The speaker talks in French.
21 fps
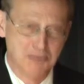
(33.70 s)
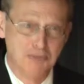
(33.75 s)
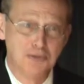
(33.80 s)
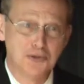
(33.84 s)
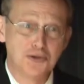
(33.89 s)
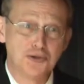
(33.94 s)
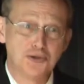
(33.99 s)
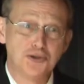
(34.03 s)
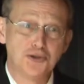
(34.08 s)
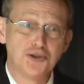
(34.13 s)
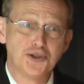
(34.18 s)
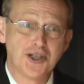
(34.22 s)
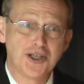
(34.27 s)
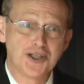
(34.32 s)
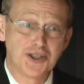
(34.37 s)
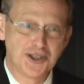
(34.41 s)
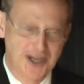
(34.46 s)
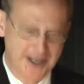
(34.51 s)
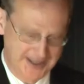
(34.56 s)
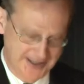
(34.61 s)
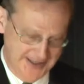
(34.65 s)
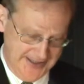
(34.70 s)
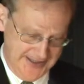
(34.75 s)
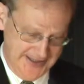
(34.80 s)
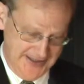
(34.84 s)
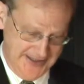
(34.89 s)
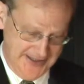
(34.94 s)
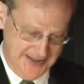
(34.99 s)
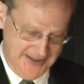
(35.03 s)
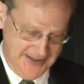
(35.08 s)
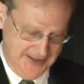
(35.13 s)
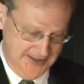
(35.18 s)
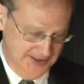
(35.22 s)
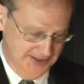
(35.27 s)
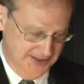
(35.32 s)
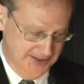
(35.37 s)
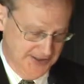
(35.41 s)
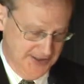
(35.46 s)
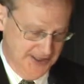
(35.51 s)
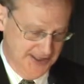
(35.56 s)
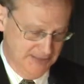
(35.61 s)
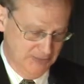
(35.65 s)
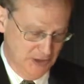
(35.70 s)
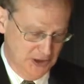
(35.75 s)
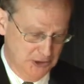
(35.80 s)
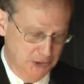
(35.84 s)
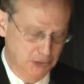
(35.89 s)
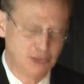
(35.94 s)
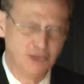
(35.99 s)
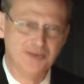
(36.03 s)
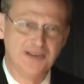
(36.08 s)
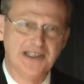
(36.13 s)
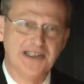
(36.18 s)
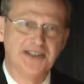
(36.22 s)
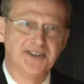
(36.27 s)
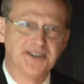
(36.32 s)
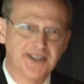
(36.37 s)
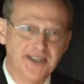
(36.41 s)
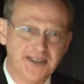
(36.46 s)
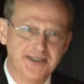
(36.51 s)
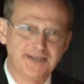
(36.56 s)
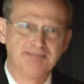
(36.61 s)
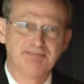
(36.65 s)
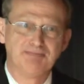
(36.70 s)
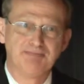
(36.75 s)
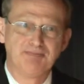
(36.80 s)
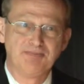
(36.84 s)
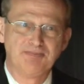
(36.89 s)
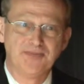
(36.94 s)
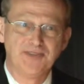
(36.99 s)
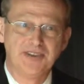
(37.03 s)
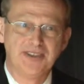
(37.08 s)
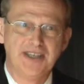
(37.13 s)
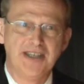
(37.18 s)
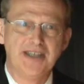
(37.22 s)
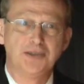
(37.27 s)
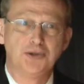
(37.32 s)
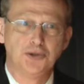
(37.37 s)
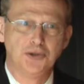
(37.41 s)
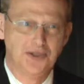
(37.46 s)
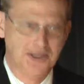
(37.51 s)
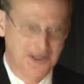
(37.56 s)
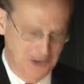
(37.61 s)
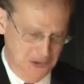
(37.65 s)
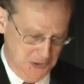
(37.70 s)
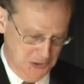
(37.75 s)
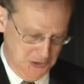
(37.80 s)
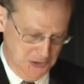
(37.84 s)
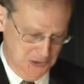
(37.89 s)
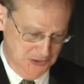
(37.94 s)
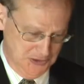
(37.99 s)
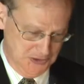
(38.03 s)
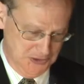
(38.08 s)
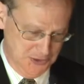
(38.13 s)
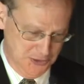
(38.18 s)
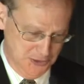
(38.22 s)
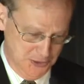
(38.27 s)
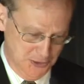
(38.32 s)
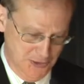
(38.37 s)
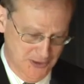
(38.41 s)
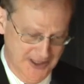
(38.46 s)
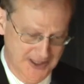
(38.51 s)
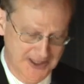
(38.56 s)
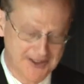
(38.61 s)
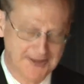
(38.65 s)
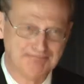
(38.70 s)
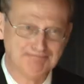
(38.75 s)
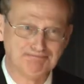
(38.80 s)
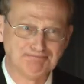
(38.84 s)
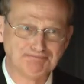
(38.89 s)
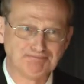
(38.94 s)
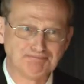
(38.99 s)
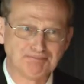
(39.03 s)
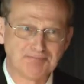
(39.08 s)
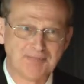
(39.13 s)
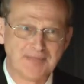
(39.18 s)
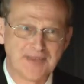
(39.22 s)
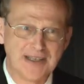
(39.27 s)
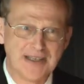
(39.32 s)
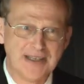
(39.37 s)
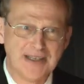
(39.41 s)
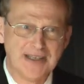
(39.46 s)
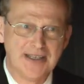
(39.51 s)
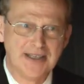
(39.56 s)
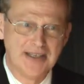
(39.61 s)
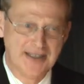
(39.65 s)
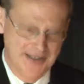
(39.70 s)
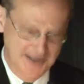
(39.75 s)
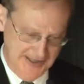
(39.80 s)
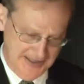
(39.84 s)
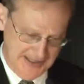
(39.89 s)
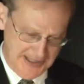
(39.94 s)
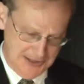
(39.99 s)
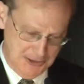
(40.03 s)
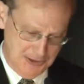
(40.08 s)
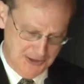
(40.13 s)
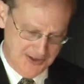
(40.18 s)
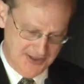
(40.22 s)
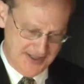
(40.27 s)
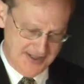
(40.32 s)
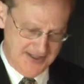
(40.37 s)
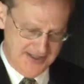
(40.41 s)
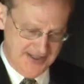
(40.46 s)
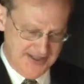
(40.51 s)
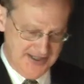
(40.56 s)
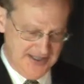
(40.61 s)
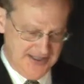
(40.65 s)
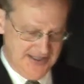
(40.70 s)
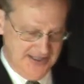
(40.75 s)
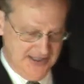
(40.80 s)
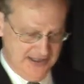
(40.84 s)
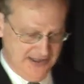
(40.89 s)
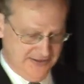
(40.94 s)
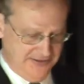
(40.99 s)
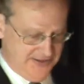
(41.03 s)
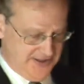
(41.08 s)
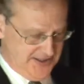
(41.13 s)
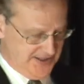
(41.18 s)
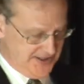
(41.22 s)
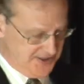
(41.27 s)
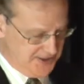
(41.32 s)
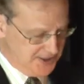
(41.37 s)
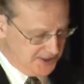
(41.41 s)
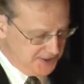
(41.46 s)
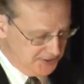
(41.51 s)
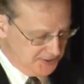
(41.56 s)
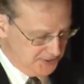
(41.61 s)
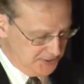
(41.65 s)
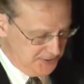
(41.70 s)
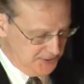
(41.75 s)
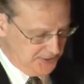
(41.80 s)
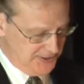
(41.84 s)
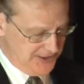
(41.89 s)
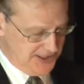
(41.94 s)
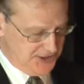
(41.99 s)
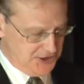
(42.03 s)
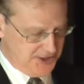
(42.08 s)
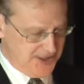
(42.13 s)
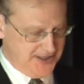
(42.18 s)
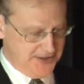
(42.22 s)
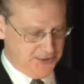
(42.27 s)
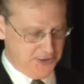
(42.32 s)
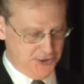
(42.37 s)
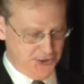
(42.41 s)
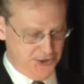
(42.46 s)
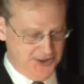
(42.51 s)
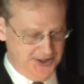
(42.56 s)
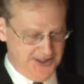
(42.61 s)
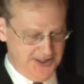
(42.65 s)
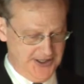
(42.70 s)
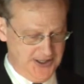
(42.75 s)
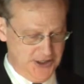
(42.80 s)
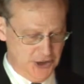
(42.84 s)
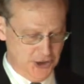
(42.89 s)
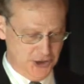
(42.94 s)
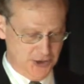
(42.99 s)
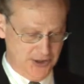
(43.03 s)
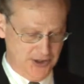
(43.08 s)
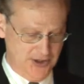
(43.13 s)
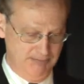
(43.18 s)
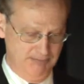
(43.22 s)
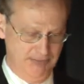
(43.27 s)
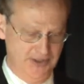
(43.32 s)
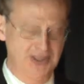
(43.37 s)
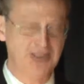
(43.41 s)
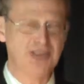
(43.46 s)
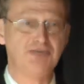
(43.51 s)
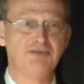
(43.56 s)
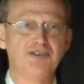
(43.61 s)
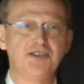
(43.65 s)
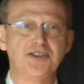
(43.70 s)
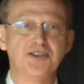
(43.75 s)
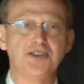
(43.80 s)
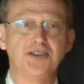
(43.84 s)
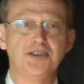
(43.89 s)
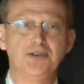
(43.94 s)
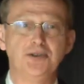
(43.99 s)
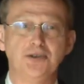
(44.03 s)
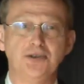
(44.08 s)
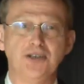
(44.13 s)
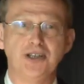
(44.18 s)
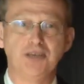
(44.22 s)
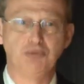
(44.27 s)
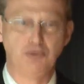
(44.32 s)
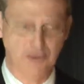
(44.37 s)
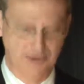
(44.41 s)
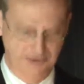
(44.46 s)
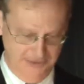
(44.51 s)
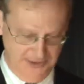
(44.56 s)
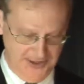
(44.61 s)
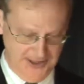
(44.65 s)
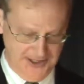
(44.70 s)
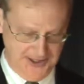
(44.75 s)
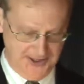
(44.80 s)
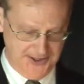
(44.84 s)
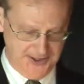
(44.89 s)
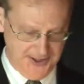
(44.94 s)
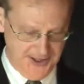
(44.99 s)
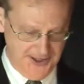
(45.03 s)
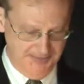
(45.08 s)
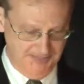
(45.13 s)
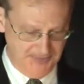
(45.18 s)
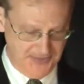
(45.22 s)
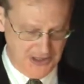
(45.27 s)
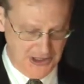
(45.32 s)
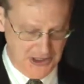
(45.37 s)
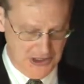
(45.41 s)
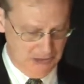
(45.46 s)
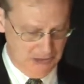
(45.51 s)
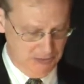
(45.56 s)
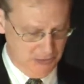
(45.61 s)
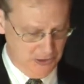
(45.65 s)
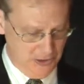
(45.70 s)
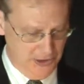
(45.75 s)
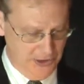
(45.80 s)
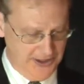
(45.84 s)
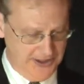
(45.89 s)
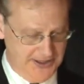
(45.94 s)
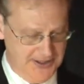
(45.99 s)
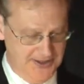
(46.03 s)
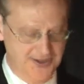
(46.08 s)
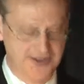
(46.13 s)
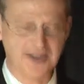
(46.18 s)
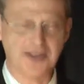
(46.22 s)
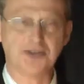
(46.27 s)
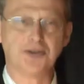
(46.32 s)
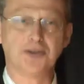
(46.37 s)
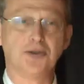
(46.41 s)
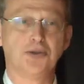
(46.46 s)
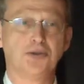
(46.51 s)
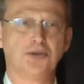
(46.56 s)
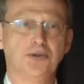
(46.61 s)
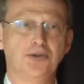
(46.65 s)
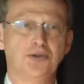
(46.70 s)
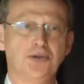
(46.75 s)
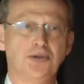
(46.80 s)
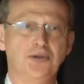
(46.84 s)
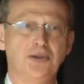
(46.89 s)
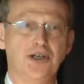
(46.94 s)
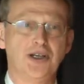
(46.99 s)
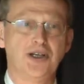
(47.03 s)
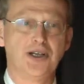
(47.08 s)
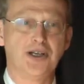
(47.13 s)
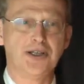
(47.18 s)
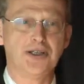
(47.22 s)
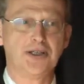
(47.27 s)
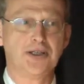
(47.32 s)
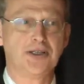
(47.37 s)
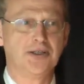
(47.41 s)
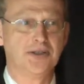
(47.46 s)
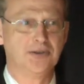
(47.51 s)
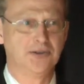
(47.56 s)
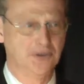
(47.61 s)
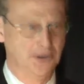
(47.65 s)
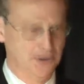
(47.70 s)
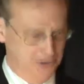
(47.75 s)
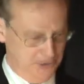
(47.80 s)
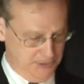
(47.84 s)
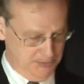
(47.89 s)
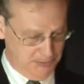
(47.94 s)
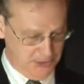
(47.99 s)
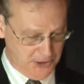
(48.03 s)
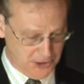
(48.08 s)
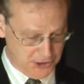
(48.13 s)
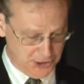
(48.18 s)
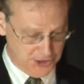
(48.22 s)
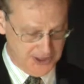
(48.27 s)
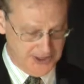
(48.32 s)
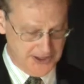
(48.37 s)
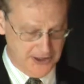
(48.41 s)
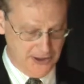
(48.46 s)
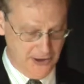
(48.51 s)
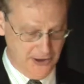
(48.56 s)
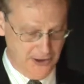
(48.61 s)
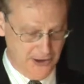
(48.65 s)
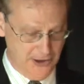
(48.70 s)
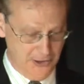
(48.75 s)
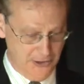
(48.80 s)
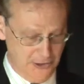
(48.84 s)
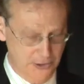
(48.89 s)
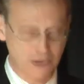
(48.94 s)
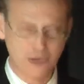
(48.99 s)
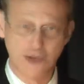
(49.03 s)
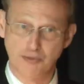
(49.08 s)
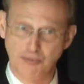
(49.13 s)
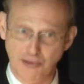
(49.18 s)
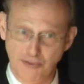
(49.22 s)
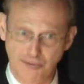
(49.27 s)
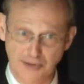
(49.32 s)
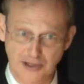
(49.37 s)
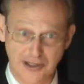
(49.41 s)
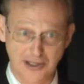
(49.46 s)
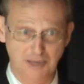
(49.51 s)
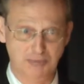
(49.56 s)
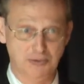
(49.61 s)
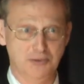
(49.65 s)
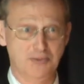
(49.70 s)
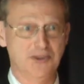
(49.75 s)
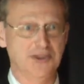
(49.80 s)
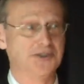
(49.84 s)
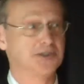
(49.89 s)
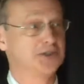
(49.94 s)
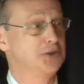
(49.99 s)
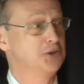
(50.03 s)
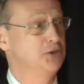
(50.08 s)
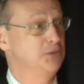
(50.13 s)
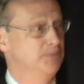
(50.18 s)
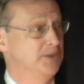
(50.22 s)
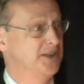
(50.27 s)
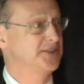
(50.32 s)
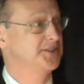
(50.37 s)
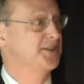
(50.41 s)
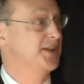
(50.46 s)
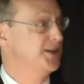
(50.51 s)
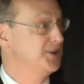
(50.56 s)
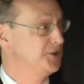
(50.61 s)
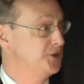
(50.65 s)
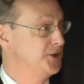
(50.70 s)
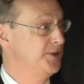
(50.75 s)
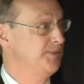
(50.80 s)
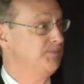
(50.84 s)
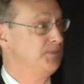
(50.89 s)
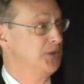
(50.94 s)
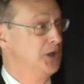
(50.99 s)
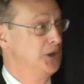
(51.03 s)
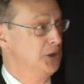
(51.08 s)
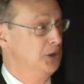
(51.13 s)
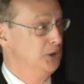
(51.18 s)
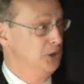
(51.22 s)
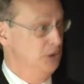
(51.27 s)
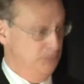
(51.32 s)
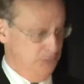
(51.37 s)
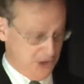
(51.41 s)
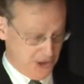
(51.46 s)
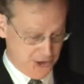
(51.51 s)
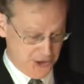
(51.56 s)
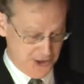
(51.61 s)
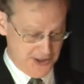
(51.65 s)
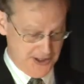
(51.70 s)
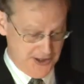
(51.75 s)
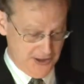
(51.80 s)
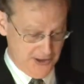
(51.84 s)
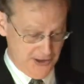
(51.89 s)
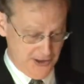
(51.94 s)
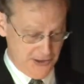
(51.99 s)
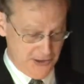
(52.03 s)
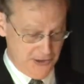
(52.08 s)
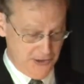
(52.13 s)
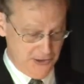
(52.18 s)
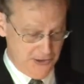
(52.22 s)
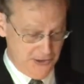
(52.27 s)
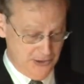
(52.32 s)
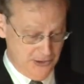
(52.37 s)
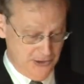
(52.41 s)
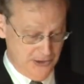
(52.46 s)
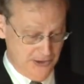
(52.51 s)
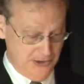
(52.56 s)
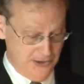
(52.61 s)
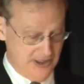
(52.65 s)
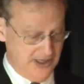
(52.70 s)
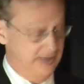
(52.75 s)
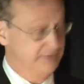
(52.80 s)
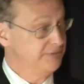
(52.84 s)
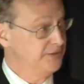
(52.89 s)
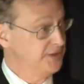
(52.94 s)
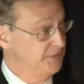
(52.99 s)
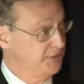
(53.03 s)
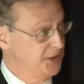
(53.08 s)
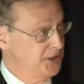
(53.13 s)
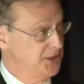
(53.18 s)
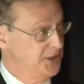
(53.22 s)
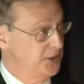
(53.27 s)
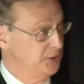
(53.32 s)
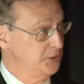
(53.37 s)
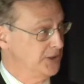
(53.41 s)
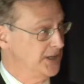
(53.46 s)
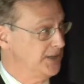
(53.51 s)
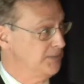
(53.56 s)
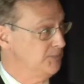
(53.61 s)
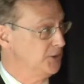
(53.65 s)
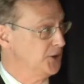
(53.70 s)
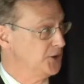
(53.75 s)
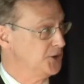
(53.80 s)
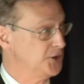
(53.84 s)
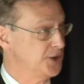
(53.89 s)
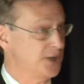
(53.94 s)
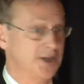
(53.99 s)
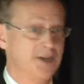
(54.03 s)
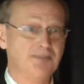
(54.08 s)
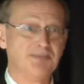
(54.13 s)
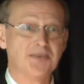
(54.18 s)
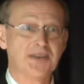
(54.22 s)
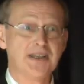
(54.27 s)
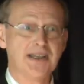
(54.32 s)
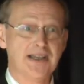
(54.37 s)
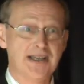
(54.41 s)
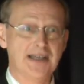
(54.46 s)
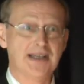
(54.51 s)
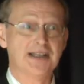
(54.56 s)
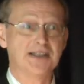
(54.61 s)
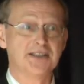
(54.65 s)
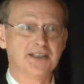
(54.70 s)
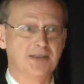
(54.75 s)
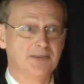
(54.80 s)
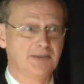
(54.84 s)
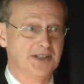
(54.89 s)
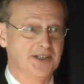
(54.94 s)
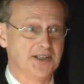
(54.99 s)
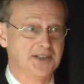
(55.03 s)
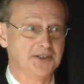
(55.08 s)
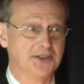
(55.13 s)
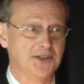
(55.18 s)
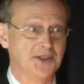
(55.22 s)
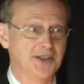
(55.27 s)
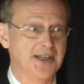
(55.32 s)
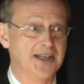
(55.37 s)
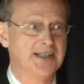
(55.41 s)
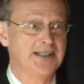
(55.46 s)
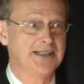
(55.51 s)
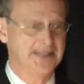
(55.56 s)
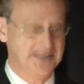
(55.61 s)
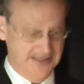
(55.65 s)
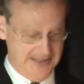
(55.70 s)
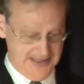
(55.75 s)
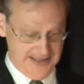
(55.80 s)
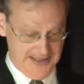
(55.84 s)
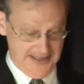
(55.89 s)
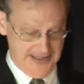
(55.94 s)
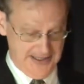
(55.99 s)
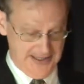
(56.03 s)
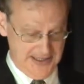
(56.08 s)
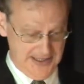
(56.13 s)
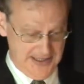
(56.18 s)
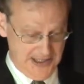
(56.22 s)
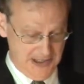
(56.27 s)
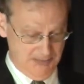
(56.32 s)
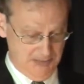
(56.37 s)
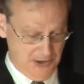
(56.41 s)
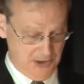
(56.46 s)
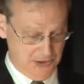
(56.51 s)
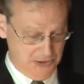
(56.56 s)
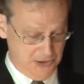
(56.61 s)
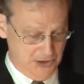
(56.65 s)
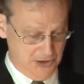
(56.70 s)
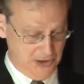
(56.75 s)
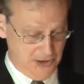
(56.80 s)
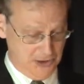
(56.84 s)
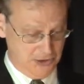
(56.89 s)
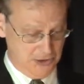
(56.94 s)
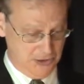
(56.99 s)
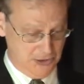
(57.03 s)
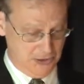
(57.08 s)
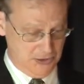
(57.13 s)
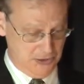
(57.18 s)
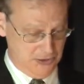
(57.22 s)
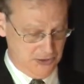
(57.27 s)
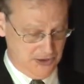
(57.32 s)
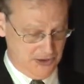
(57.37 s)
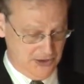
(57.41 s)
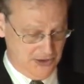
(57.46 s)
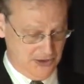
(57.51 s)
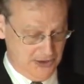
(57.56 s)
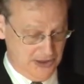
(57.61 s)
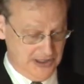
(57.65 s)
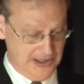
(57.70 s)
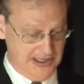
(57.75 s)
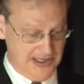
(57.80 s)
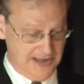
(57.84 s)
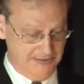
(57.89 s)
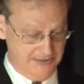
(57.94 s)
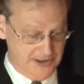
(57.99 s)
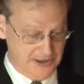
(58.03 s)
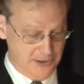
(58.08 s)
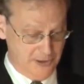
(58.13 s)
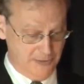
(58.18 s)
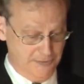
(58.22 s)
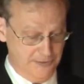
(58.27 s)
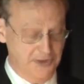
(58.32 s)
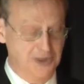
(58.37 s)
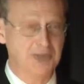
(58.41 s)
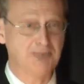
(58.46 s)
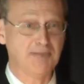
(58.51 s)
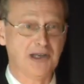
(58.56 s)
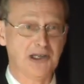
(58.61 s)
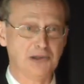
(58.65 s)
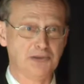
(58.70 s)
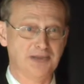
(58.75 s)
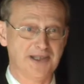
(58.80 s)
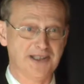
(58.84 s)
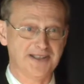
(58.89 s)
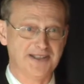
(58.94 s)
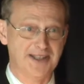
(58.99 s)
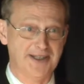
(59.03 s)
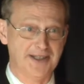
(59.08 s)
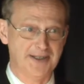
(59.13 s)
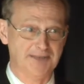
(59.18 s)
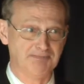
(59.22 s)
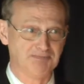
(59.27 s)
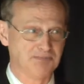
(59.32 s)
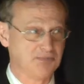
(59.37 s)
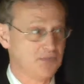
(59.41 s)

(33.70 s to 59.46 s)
Monsieur Jean Charret a néanmoins trouvé le temps d'être des nôtres ce soir. Il y a quelques années, il a fait en sorte que la chaire que je dirige bénéficie d'un appui financier pour l'organisation de deux colloques, dont le prochain aura lieu, je me fais de la publicité au passage, hein, le prochain aura lieu euh, en février de l'an prochain à l'Assemblée nationale et il portera sur euh, la francophonie parlementaire.